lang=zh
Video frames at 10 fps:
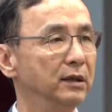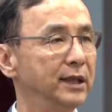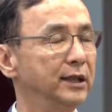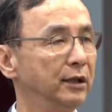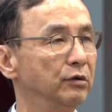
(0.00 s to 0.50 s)

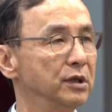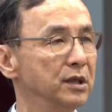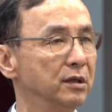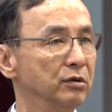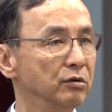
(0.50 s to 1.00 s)
这些都
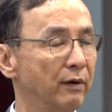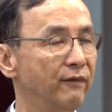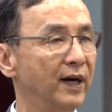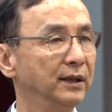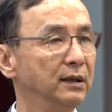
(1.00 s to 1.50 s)
是双
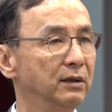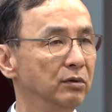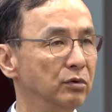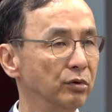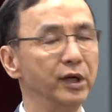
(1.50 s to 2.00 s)
方
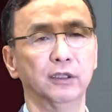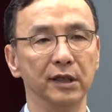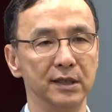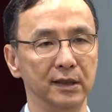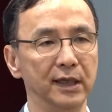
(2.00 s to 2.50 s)
重要的
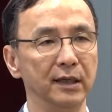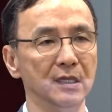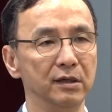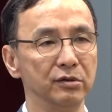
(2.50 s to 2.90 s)
责任。